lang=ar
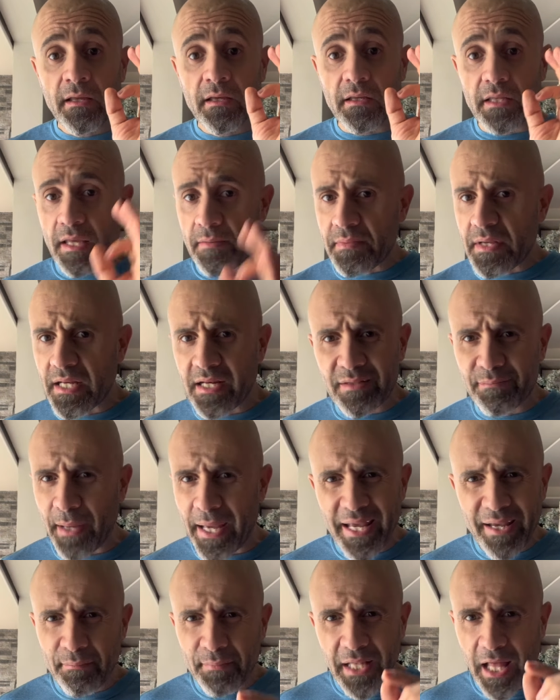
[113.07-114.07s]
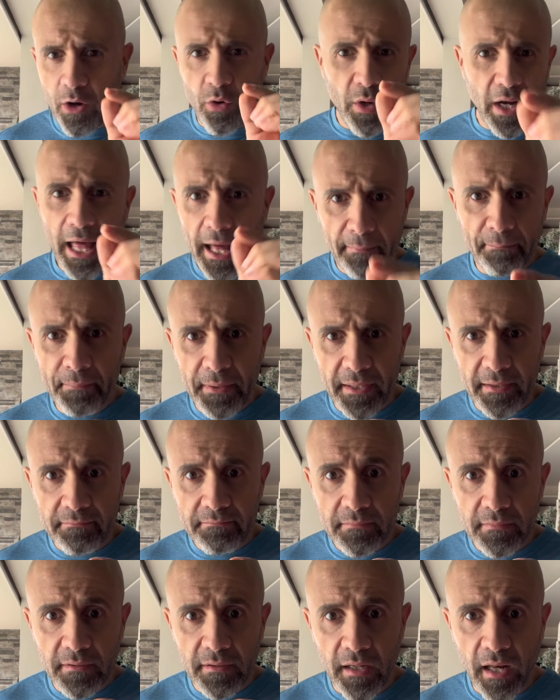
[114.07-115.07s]
يمكن تبين من اول حبه
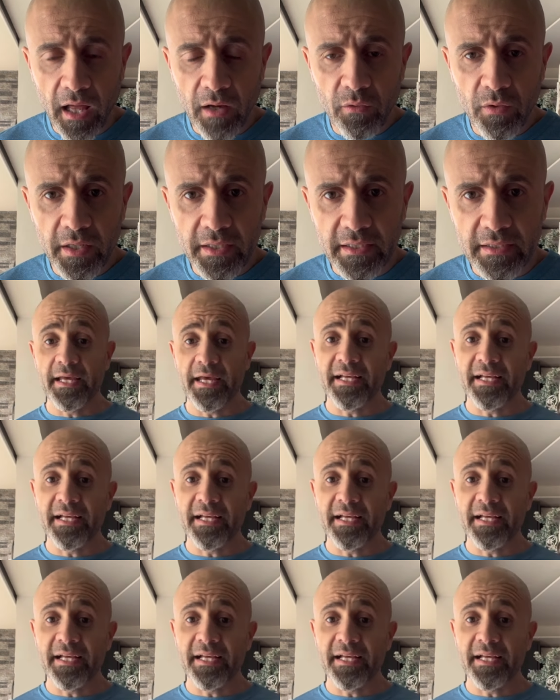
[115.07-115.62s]
العوارض